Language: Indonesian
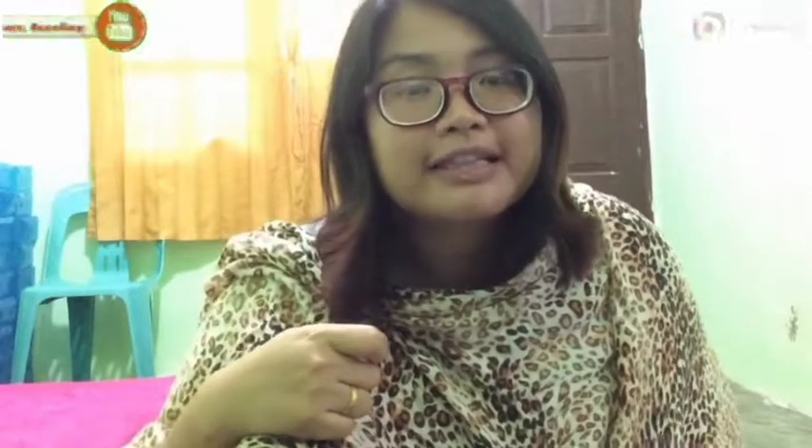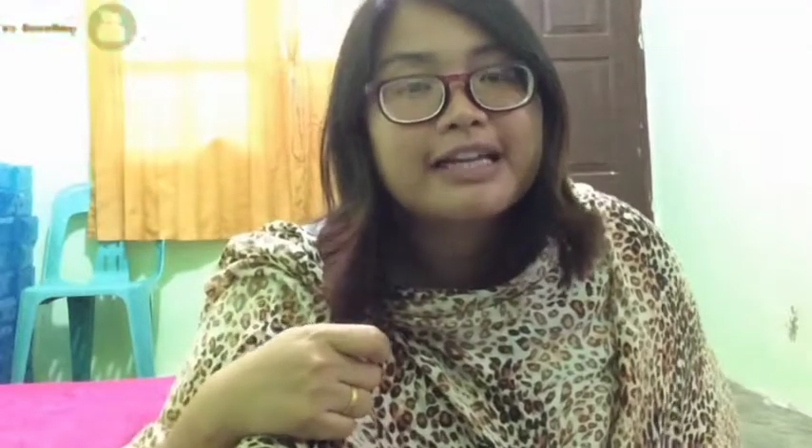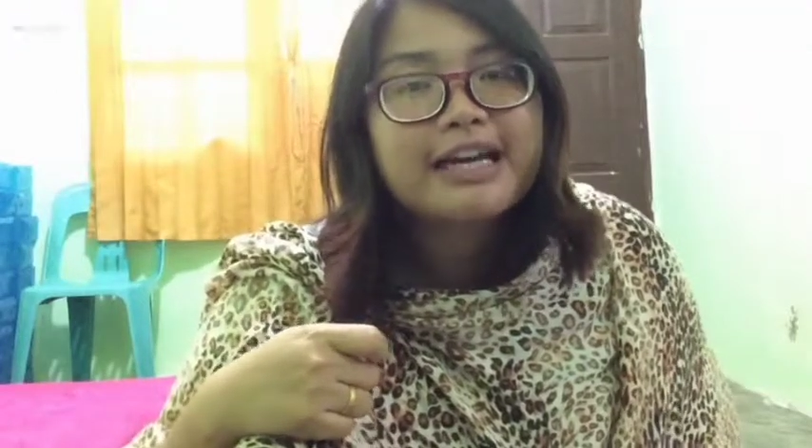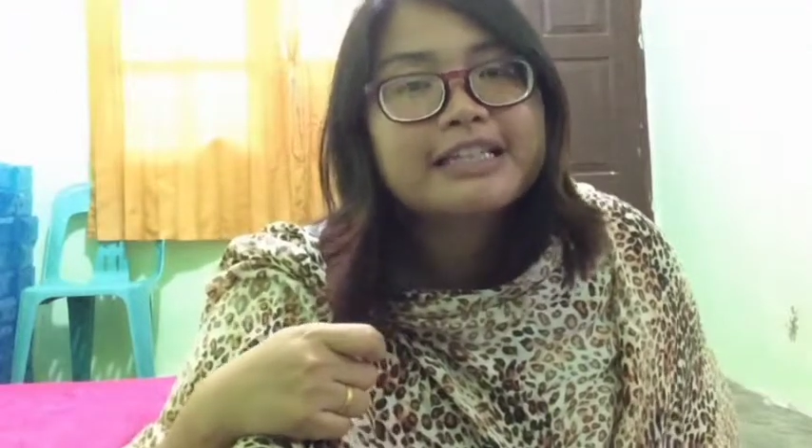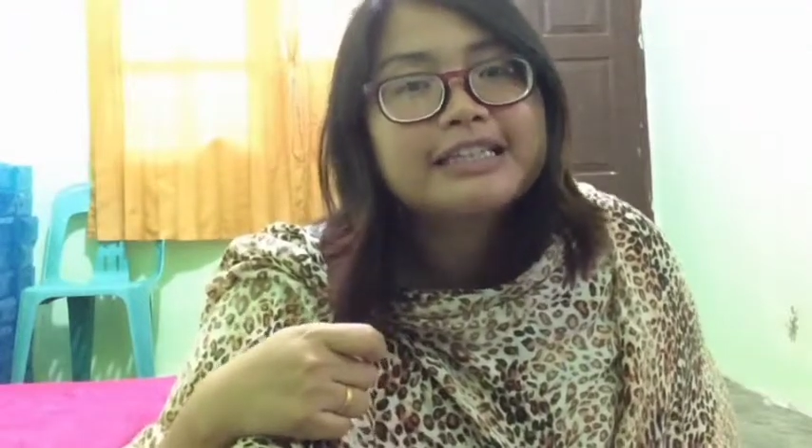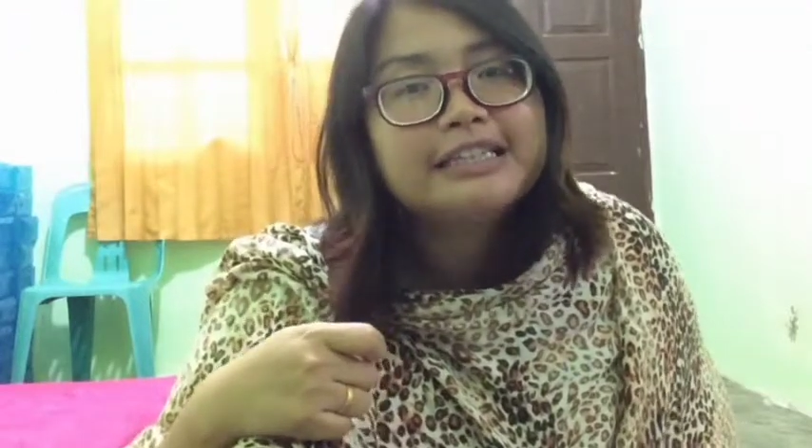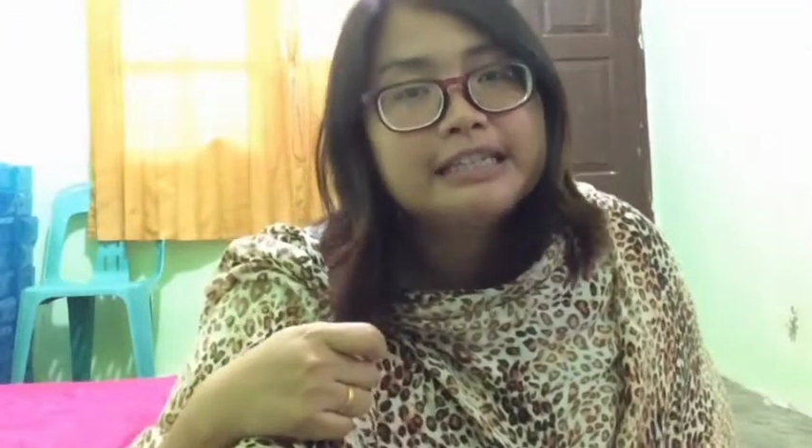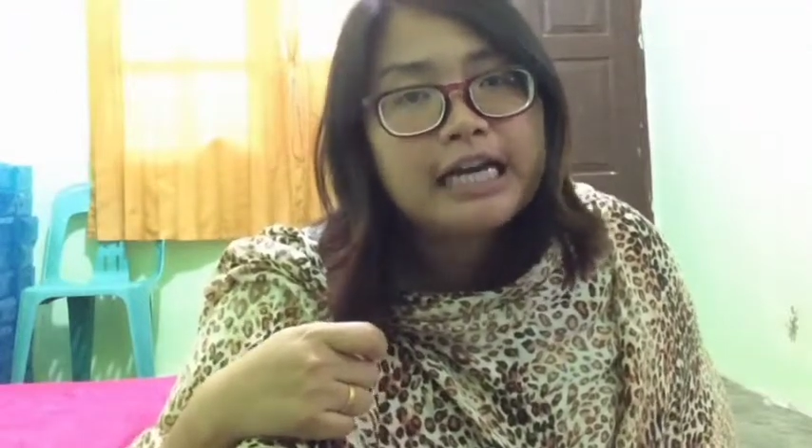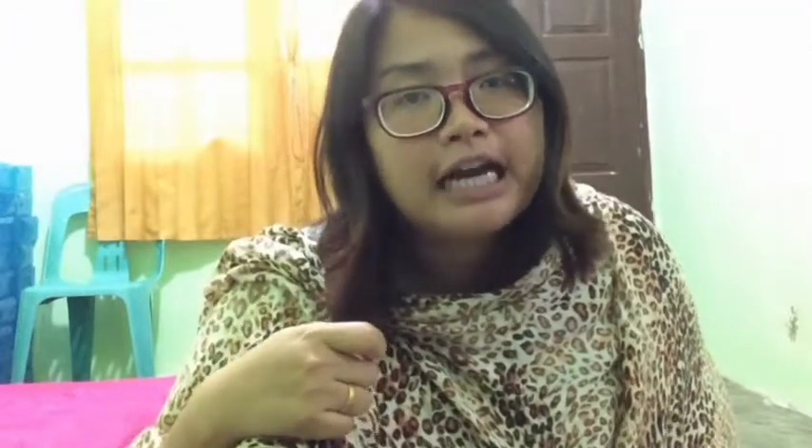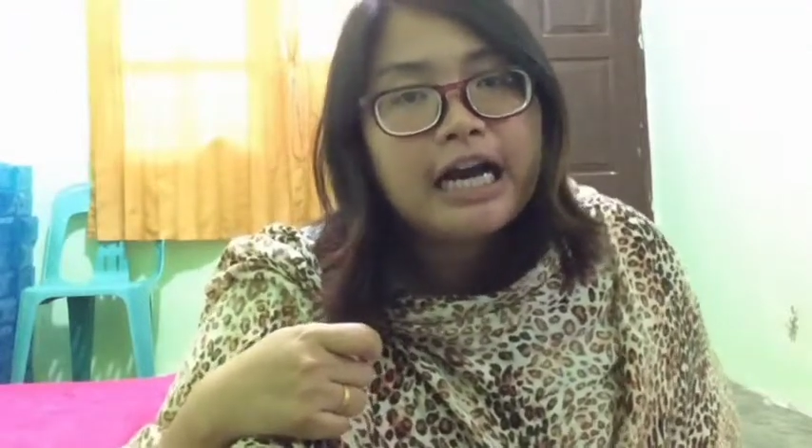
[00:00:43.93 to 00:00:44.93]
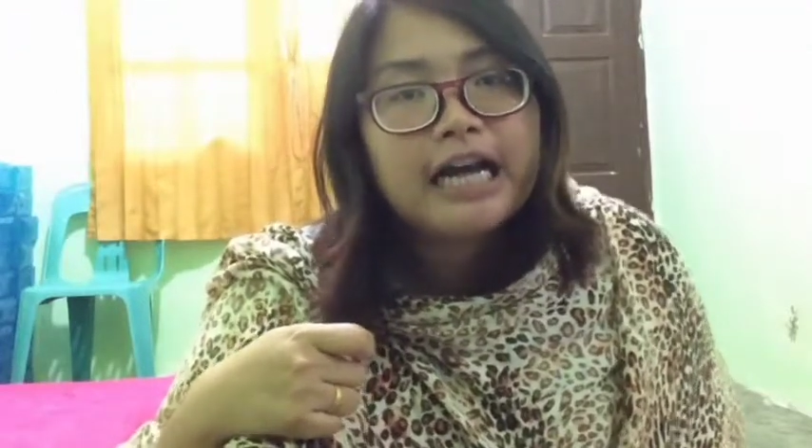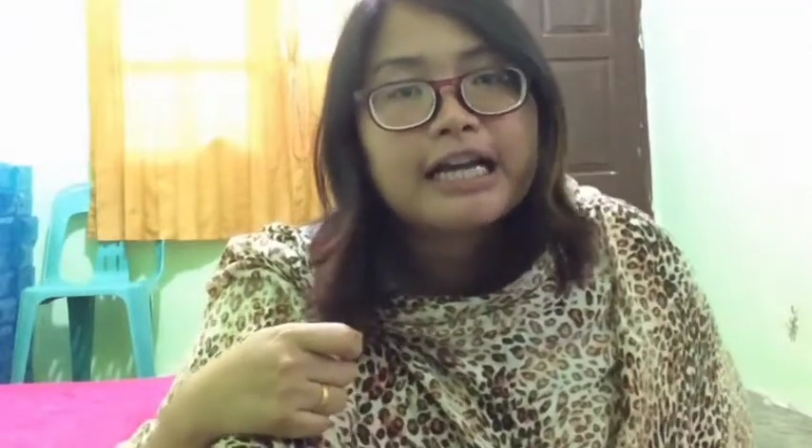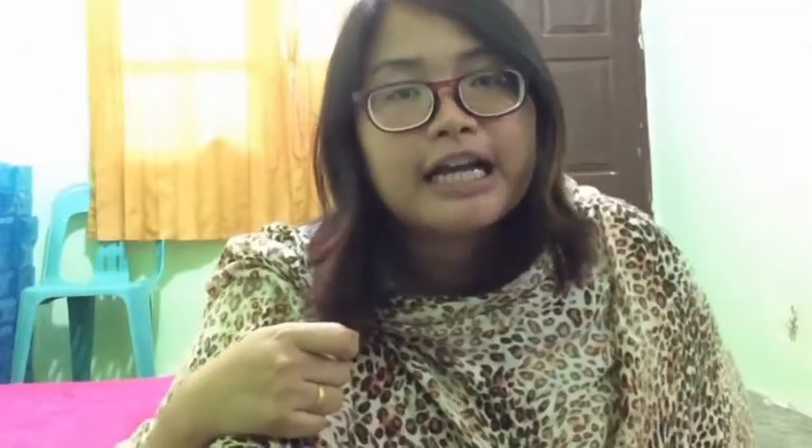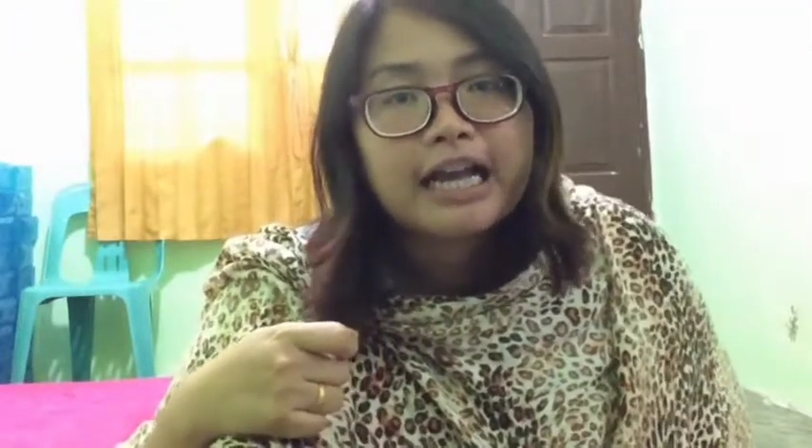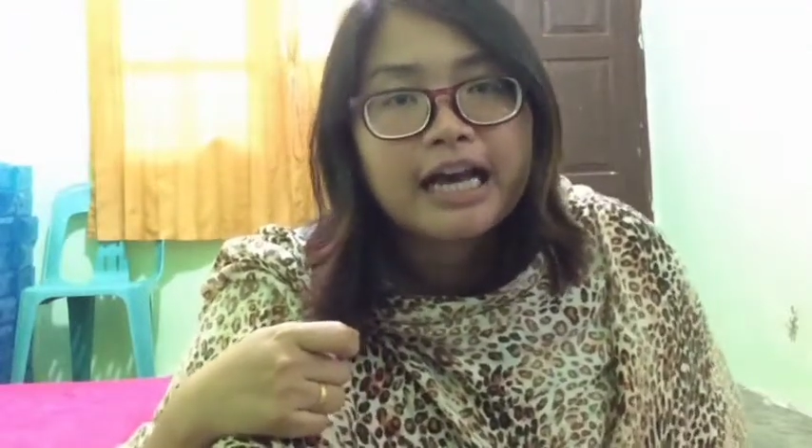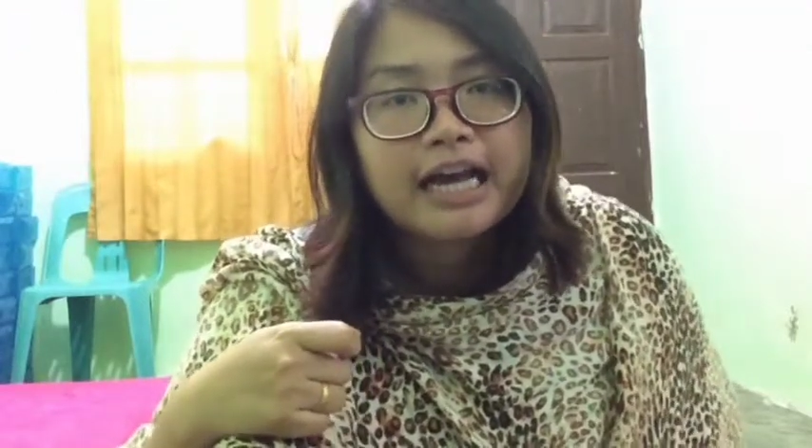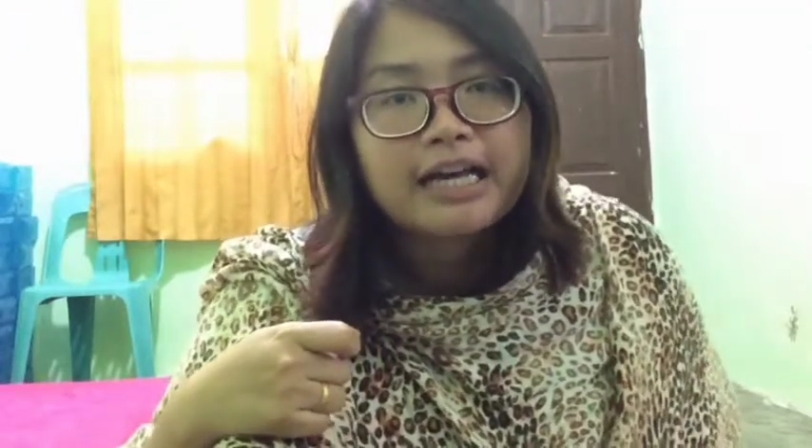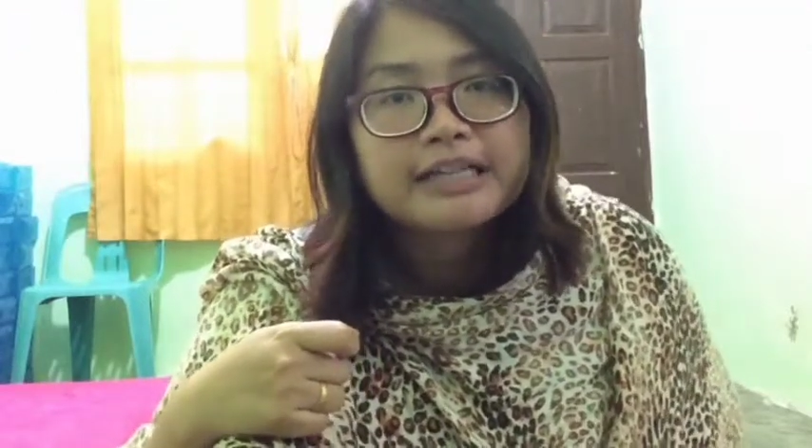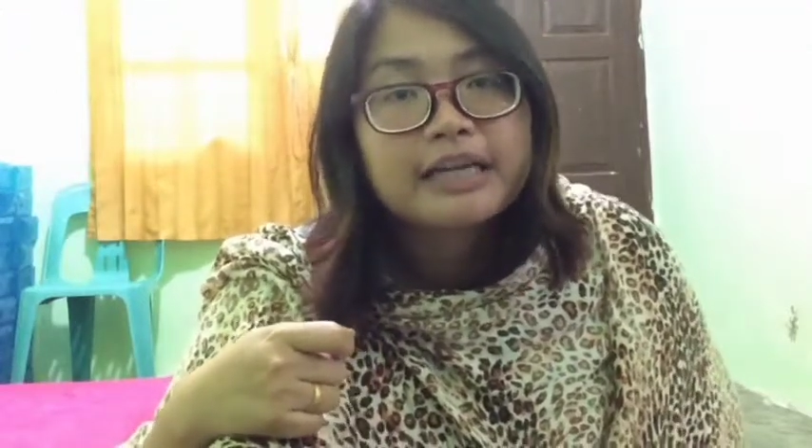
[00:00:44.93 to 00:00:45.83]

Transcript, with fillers: yang ketiga adalah